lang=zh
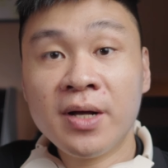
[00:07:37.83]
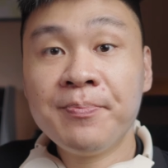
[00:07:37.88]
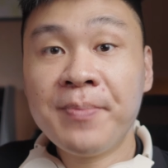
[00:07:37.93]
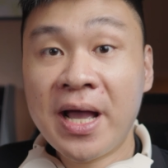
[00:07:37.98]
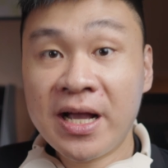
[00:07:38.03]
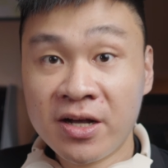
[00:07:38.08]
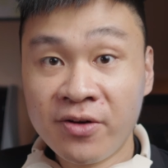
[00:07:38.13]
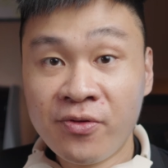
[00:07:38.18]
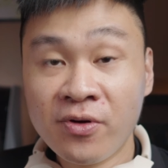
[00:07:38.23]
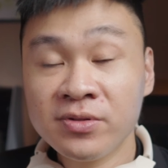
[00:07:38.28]
麦
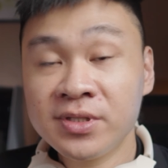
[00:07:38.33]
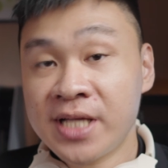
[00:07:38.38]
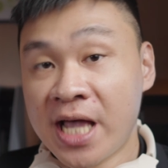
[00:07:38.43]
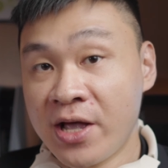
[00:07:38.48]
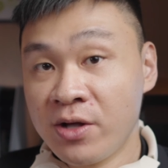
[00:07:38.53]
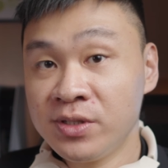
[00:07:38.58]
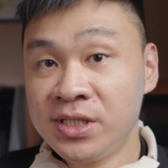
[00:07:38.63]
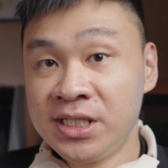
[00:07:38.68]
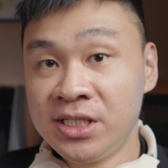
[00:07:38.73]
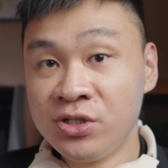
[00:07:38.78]
克风才
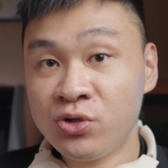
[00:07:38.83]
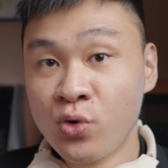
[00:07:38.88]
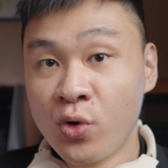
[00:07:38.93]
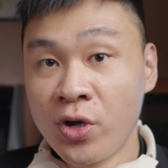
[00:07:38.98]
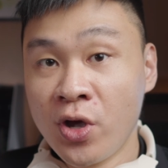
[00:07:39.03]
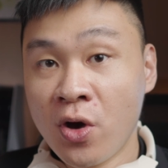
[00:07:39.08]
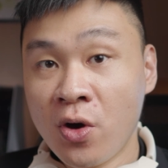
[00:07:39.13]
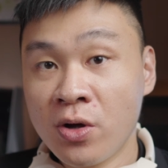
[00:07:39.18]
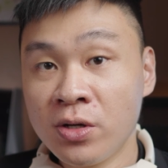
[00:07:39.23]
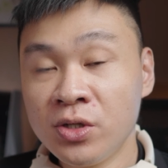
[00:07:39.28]
有起作
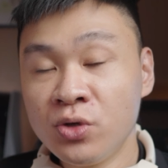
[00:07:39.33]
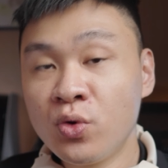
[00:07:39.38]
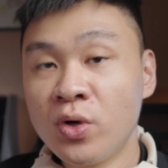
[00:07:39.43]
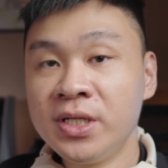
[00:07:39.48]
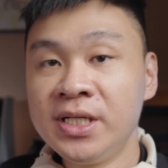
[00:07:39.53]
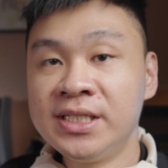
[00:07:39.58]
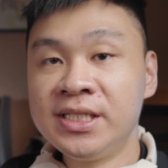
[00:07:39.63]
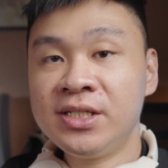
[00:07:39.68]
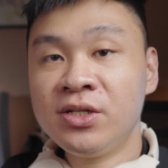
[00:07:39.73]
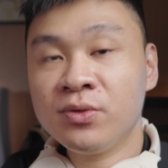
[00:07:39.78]
用。如果
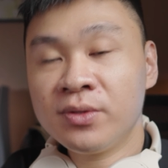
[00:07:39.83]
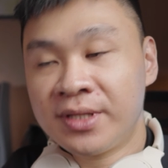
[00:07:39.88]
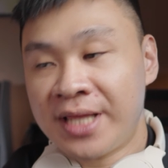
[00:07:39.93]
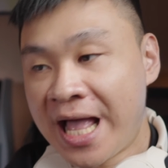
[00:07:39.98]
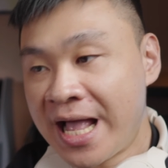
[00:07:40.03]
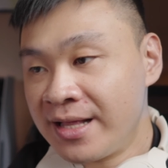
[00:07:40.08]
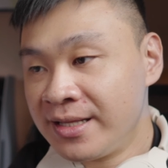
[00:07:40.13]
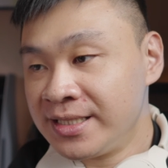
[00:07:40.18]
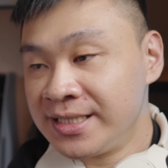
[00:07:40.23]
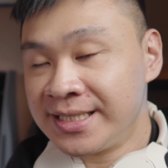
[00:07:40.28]
你只用
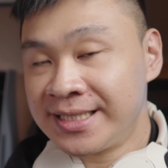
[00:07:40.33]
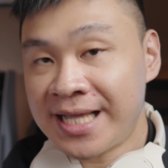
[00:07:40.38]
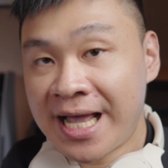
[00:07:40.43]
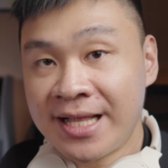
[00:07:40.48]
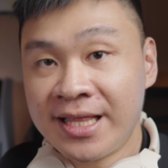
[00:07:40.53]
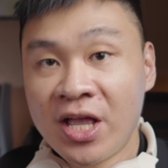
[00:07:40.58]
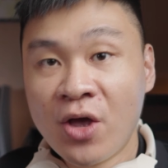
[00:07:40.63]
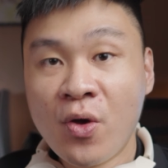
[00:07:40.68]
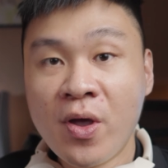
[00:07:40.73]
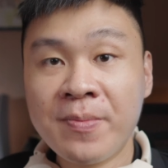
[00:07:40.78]
单
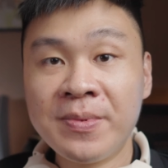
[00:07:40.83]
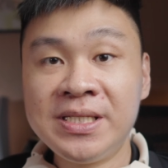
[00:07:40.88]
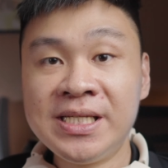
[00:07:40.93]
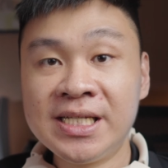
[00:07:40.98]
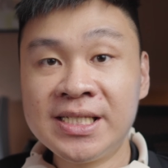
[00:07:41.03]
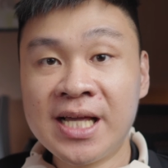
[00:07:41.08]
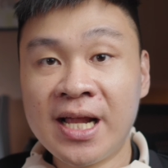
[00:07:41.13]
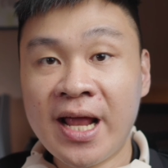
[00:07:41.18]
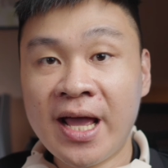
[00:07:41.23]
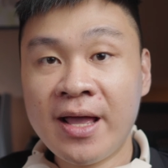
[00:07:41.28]
三点五 m 接
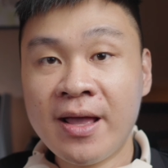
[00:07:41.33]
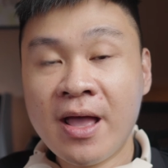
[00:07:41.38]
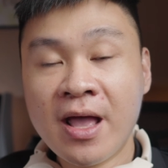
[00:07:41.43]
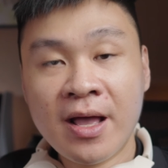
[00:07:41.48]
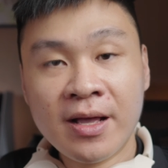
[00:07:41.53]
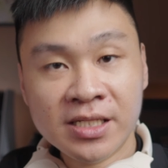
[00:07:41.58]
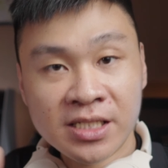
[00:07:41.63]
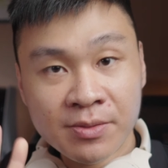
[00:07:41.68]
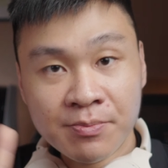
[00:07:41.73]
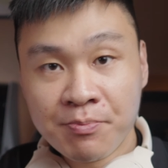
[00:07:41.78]
上来，
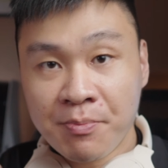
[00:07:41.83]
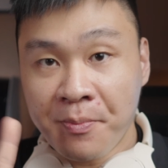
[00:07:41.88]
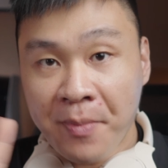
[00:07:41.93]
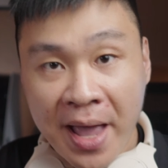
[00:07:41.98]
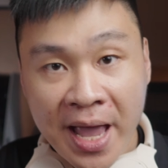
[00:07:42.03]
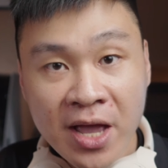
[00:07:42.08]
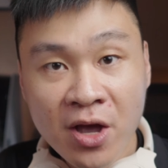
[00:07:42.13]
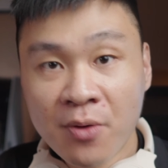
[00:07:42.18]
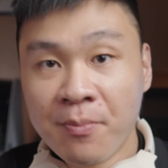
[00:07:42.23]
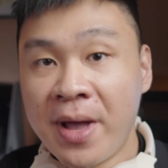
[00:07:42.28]
是
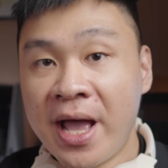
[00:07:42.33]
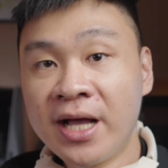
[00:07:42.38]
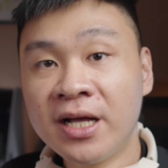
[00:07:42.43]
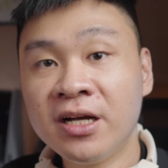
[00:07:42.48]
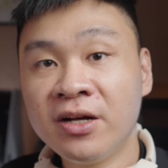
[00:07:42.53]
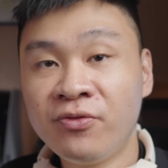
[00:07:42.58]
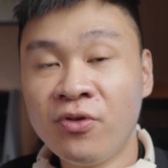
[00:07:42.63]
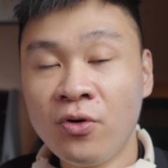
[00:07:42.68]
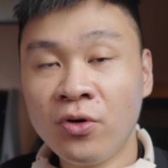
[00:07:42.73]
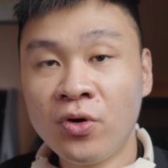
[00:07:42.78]
没有麦
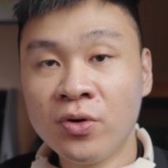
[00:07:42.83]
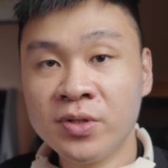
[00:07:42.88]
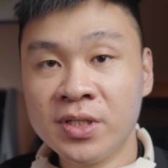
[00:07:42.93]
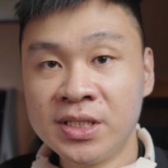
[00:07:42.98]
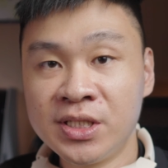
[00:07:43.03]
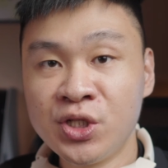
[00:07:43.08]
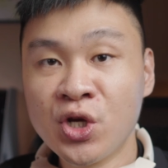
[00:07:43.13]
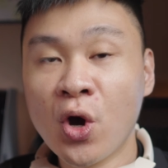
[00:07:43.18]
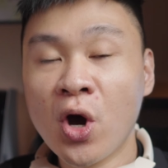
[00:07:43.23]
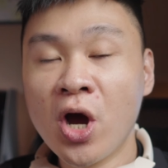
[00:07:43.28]
克风功能，
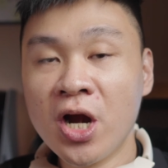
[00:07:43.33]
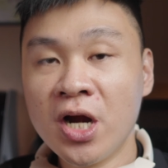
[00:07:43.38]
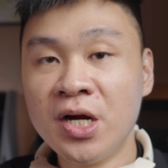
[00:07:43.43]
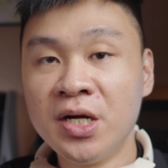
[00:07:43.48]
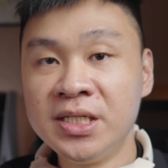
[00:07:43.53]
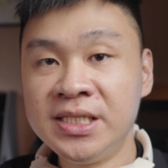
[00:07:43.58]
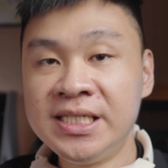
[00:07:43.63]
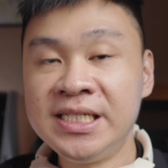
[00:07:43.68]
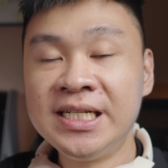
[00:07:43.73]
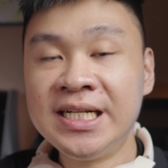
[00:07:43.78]
只有耳
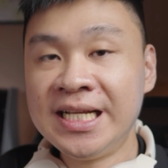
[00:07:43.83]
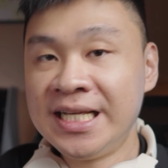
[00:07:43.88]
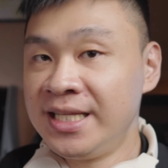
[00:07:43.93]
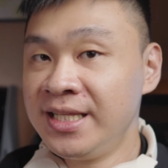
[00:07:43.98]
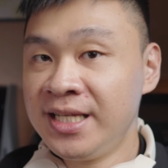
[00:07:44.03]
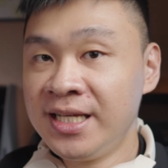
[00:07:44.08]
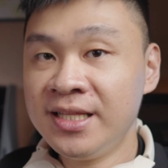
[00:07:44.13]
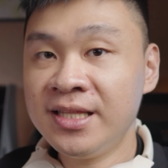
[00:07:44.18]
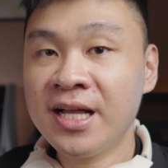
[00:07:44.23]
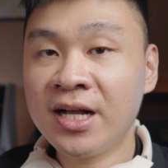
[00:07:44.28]
机聆
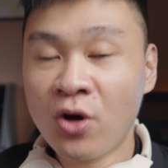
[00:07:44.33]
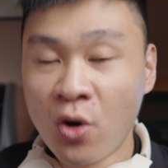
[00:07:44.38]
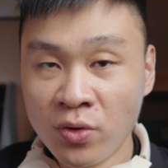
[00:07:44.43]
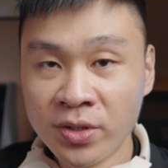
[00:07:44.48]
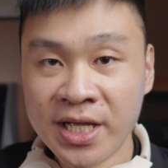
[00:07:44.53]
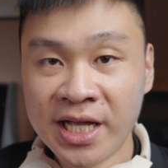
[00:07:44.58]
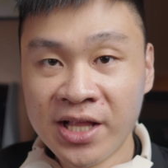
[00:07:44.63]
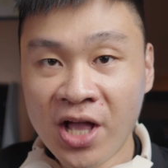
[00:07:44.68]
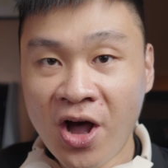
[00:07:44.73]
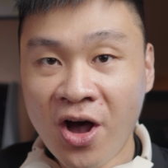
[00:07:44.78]
听的功
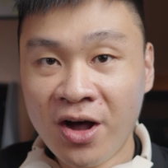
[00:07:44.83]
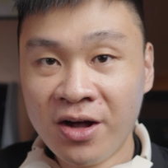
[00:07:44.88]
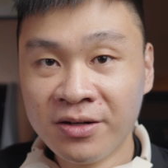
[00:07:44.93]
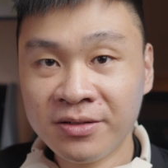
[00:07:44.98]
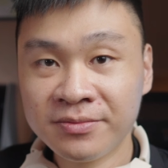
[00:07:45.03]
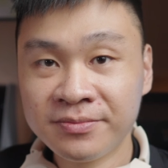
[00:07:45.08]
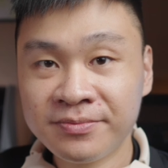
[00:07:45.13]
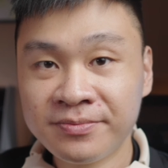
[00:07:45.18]
能哦。